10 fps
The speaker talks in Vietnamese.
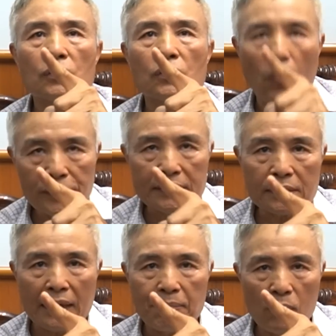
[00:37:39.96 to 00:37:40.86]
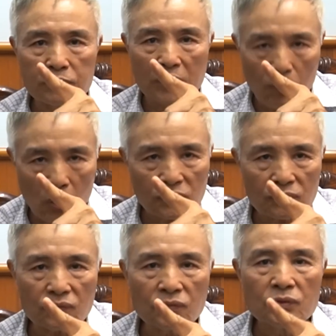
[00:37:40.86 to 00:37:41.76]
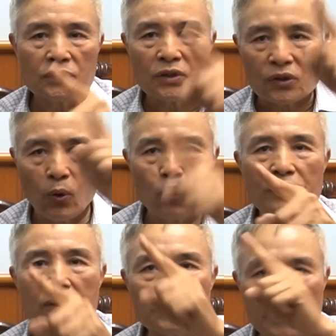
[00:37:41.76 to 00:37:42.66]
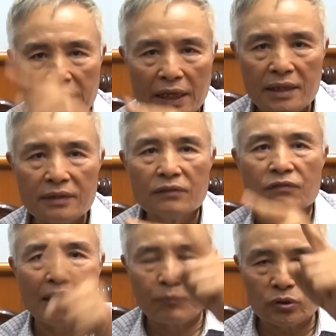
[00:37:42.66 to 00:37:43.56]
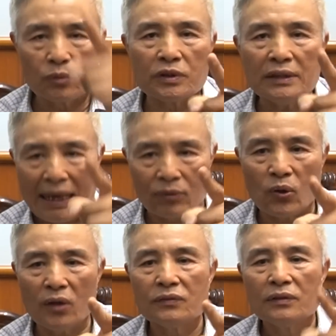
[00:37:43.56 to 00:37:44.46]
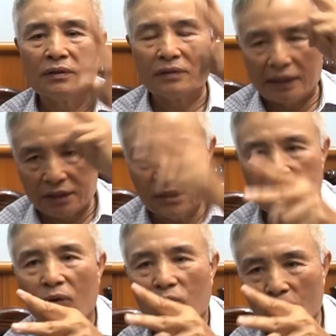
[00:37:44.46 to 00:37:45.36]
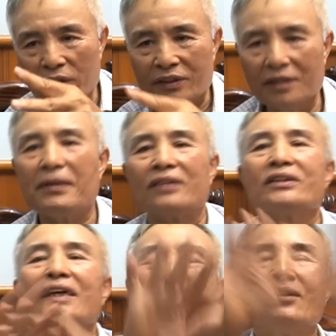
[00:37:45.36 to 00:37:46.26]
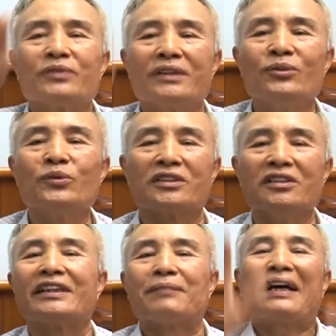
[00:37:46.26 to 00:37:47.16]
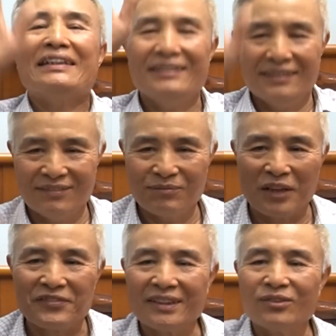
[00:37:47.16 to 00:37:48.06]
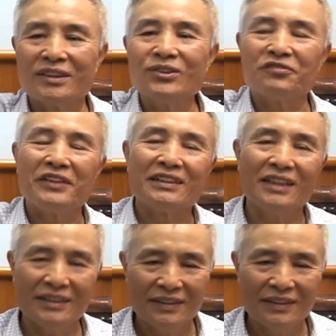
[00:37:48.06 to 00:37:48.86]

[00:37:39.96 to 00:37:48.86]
cối tám sáu mốt cùng với đồng chí Nghĩa và một đồng chí nào đó là giữ khẩu cối, nhưng mà nói thật các đồng chí cũng chưa kịp bắn, bởi vì các đồng chí còn phía dưới,